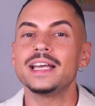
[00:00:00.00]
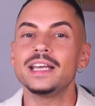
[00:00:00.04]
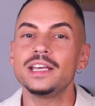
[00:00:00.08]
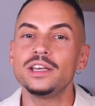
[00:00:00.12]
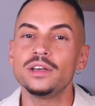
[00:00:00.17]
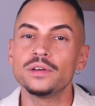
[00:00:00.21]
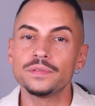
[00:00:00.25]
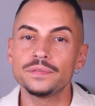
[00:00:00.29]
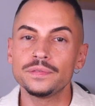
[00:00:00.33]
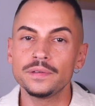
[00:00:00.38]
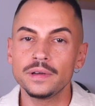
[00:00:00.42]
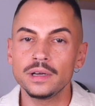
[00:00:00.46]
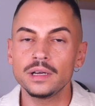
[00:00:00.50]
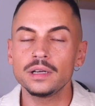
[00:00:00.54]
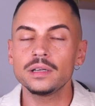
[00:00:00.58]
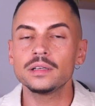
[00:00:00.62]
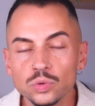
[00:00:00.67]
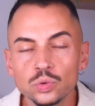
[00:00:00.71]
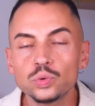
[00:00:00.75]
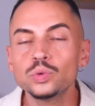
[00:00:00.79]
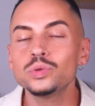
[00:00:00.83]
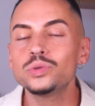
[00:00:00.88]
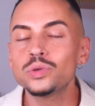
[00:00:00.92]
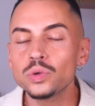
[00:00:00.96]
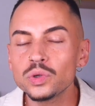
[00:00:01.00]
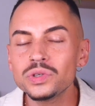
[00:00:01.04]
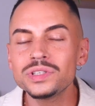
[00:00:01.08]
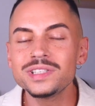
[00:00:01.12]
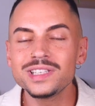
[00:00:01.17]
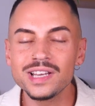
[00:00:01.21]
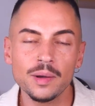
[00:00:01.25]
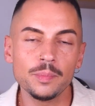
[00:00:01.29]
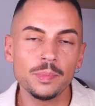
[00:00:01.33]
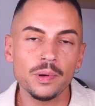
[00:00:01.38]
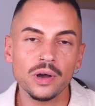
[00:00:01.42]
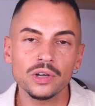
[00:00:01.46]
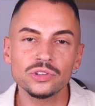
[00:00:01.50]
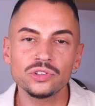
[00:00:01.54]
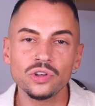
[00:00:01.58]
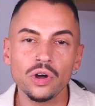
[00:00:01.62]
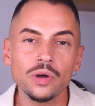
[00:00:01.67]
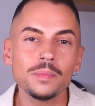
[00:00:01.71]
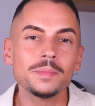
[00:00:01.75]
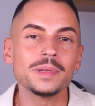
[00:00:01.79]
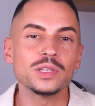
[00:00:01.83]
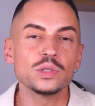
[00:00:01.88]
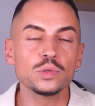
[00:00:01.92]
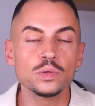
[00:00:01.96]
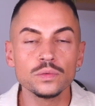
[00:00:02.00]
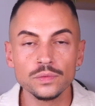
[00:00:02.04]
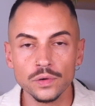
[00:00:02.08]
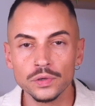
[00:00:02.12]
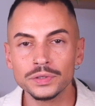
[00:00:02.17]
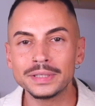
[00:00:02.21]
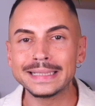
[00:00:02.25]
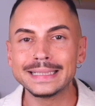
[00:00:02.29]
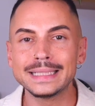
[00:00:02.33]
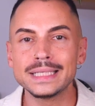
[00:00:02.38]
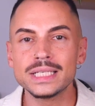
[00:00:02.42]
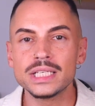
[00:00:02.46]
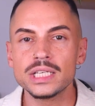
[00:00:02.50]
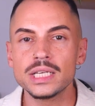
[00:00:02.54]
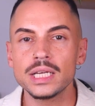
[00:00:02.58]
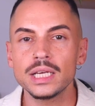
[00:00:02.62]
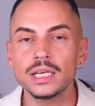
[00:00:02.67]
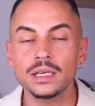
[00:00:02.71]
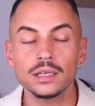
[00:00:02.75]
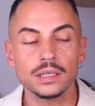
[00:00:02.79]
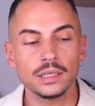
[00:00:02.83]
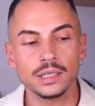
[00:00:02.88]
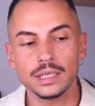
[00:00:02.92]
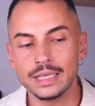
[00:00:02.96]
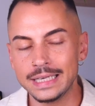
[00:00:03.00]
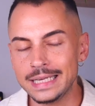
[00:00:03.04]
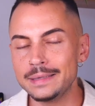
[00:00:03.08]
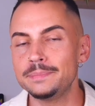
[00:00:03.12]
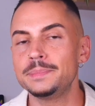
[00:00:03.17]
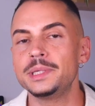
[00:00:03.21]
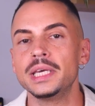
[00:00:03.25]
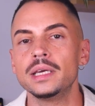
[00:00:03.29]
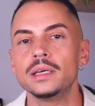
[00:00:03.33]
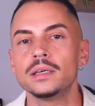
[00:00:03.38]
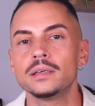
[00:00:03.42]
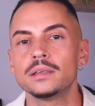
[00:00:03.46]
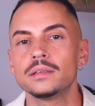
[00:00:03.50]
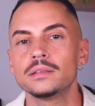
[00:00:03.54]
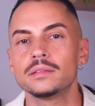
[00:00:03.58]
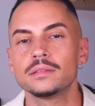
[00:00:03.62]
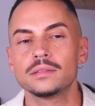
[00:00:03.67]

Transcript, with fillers: Et enfin, tout aussi important, mais souvent négligé, les pieds.